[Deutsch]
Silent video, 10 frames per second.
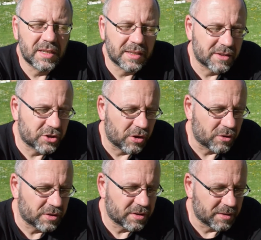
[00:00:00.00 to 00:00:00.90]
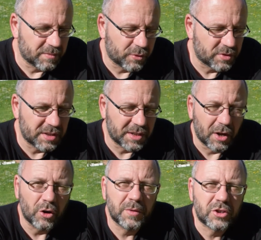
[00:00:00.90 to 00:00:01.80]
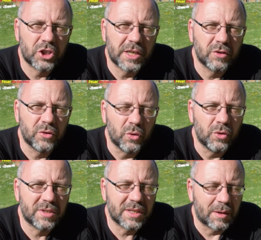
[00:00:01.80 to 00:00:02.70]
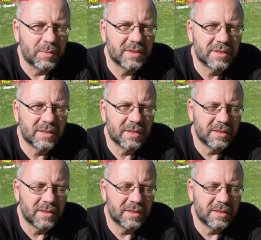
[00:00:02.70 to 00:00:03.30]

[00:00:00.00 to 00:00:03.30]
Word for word: Also ist auch, ähm, funktioniert auch mit Schlinge und Öse, aber es,